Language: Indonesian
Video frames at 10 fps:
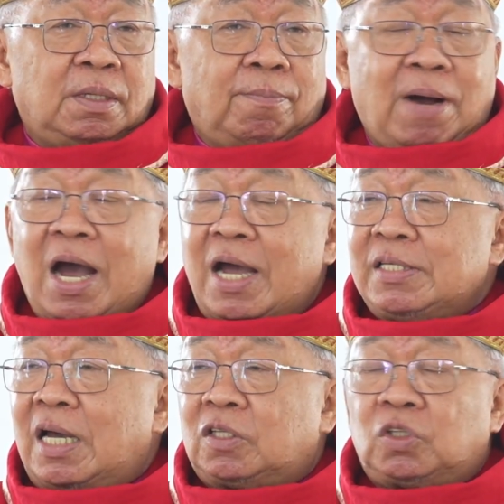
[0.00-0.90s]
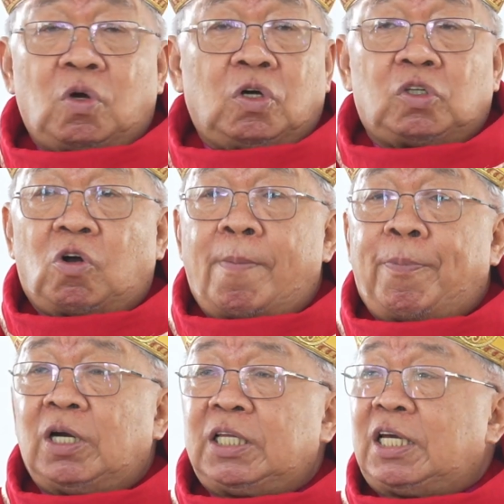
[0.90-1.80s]
banyak tokoh-tokoh
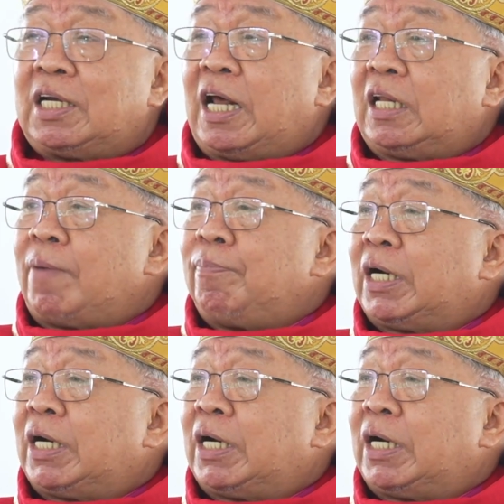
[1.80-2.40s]
politik datang